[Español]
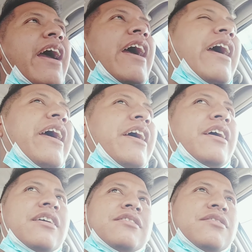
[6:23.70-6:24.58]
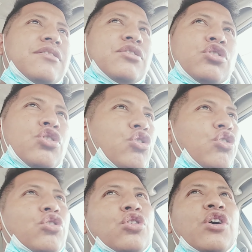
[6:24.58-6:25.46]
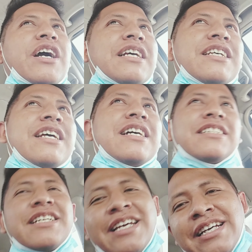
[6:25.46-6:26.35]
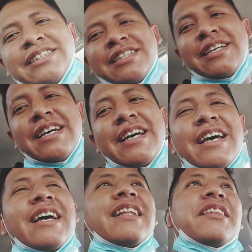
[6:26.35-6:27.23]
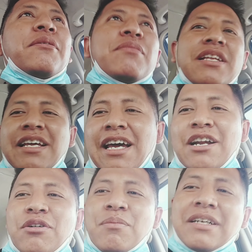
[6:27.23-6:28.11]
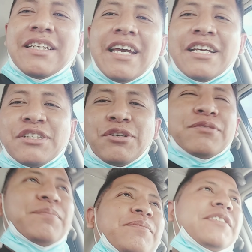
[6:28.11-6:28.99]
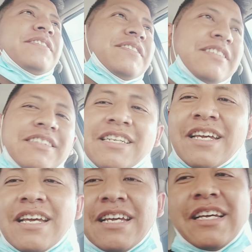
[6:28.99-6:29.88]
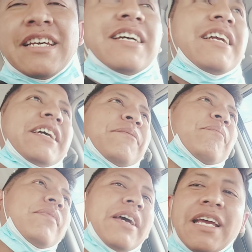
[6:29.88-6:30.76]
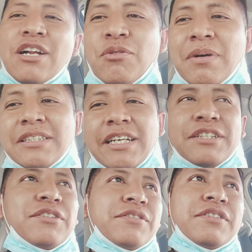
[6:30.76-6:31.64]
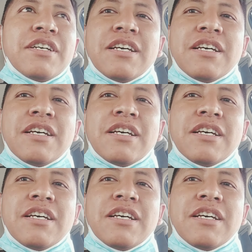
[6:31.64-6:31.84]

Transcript: eh, no todos son carreras de 10. También hay algo más que eso. ¿Qué creen? Hay algo más que eso.